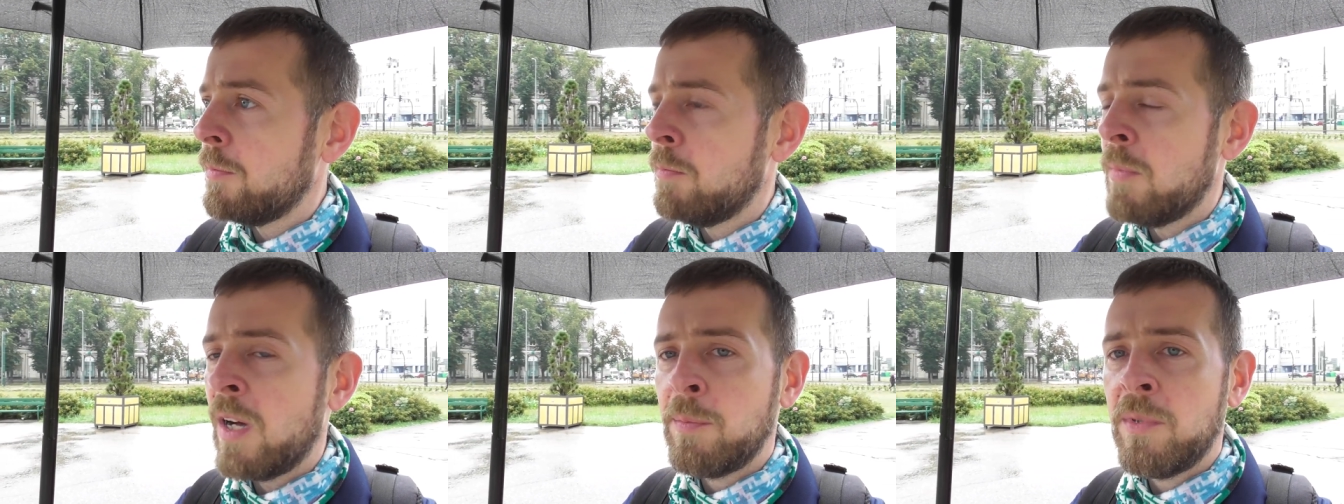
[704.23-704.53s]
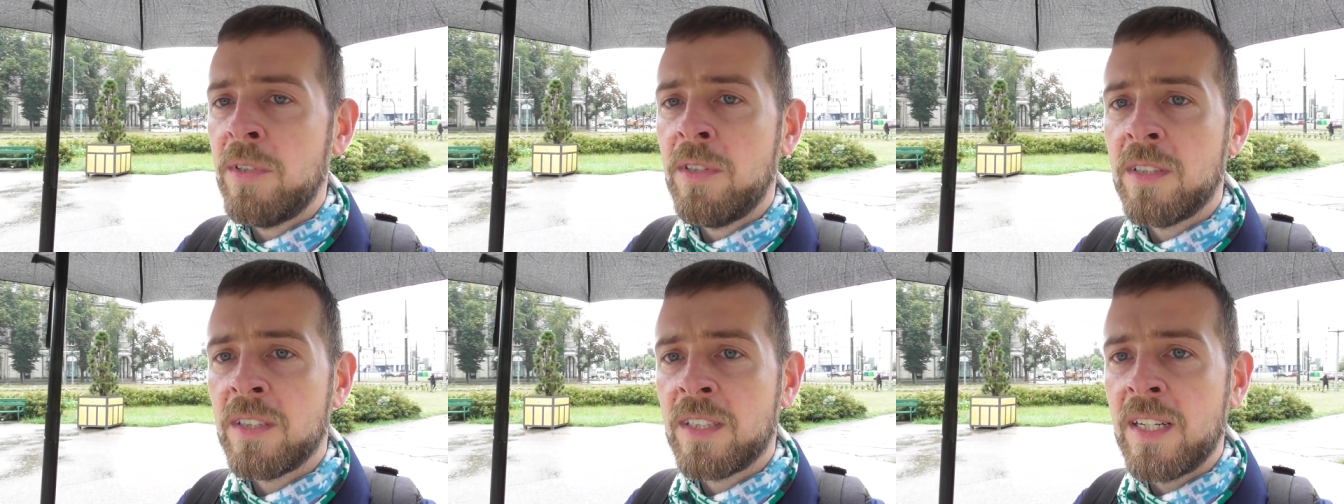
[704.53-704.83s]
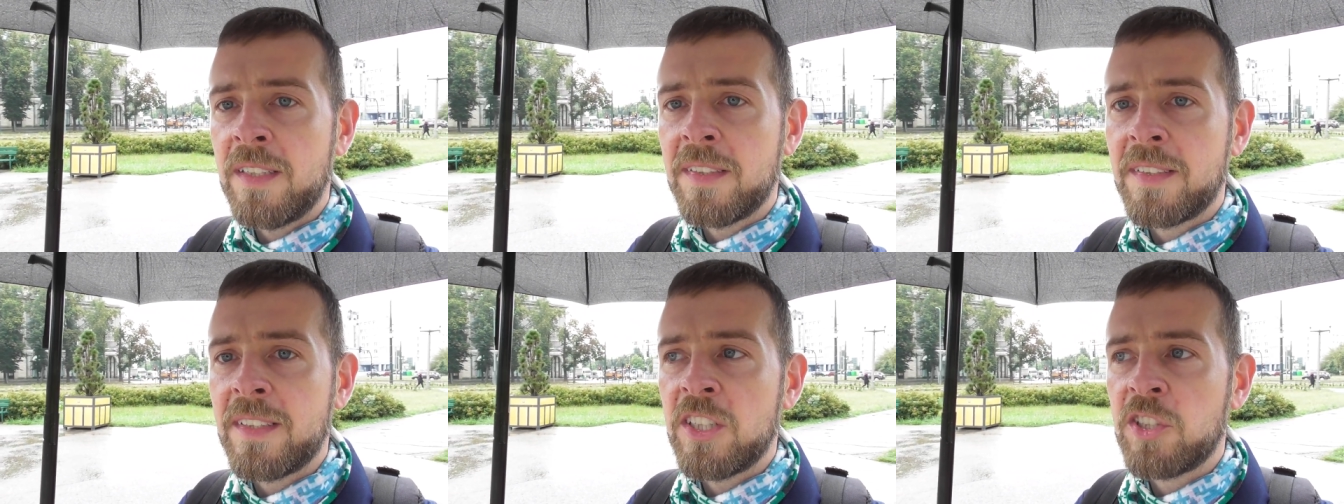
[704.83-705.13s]
mamy
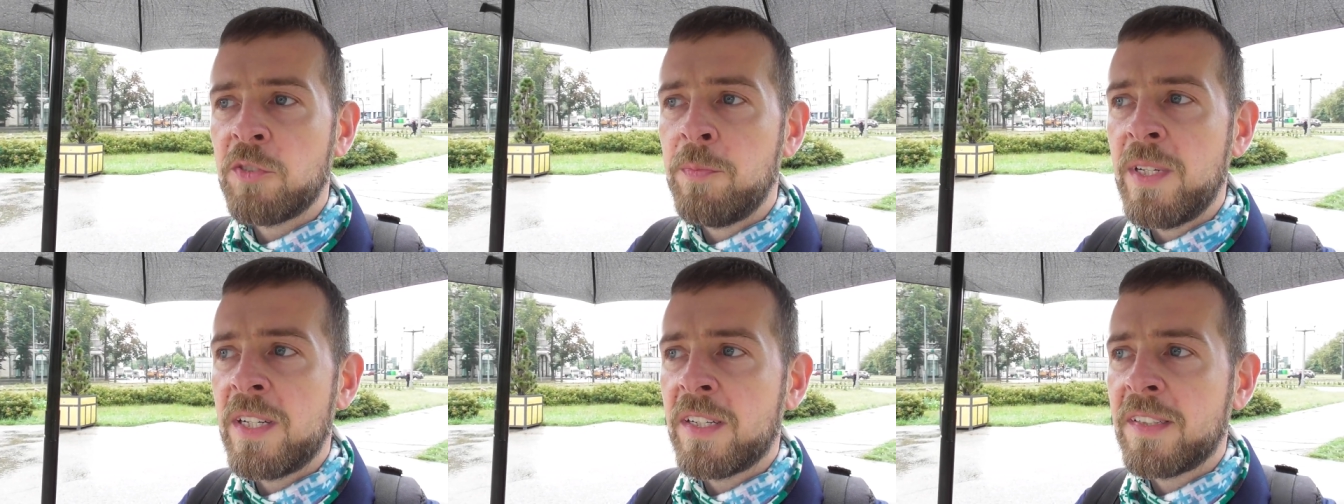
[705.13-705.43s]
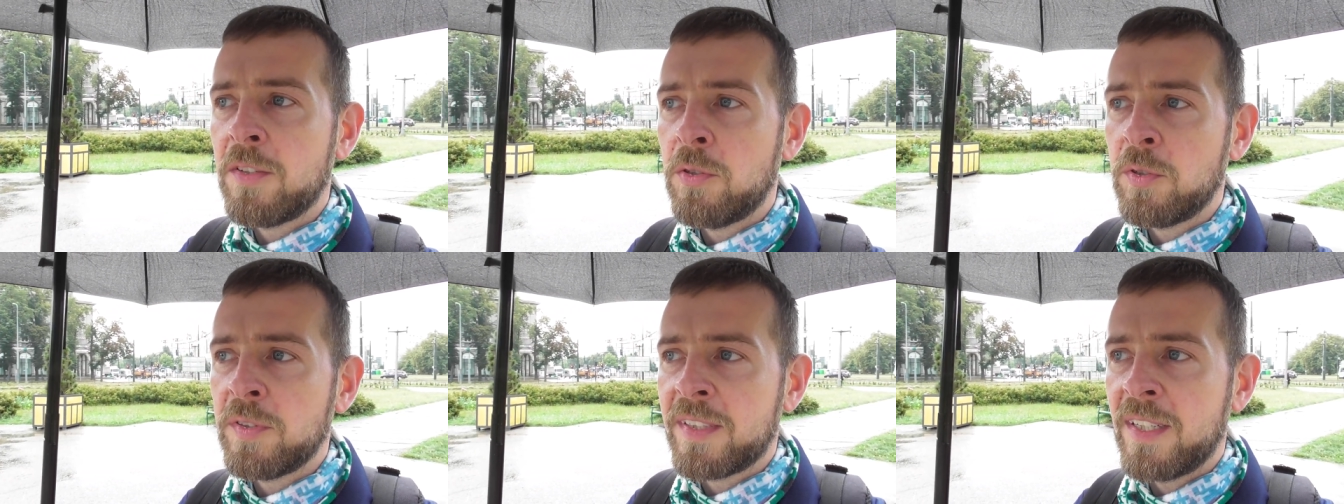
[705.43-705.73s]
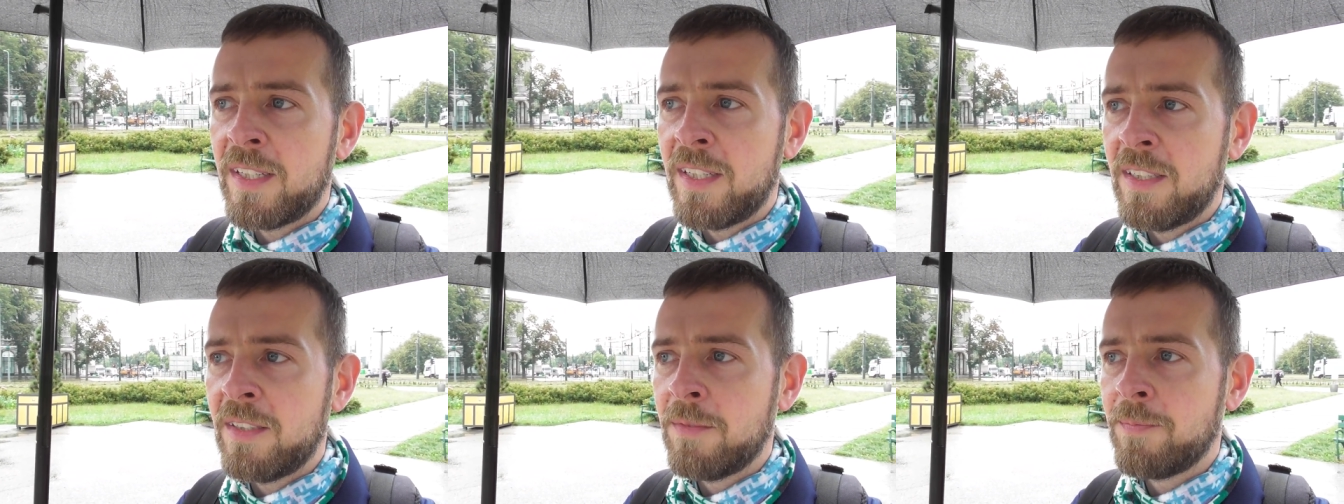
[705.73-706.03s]
gęste,
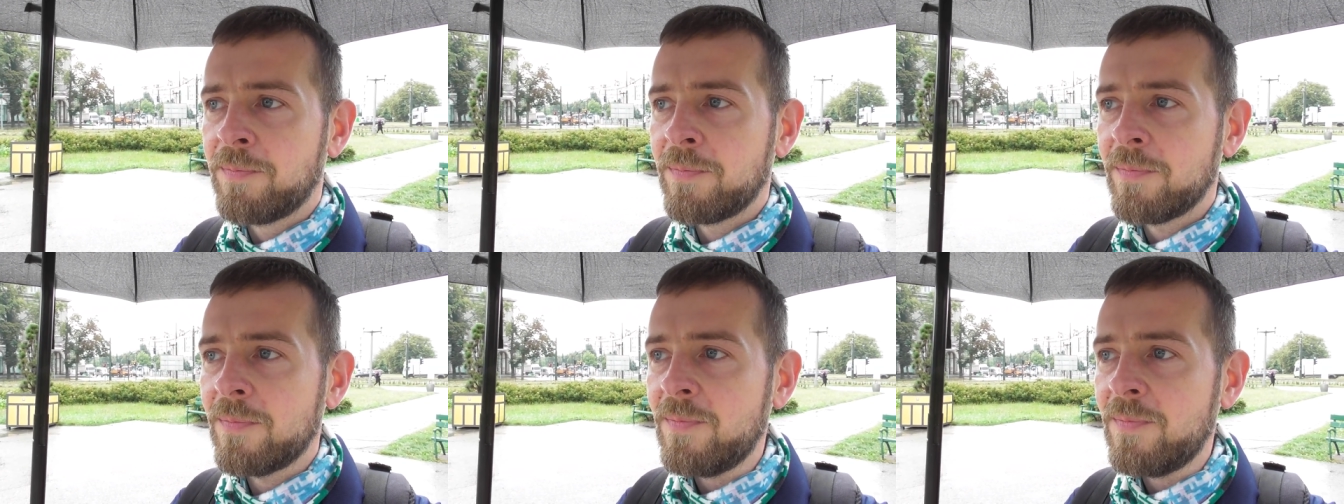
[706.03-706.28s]
śmierdzące,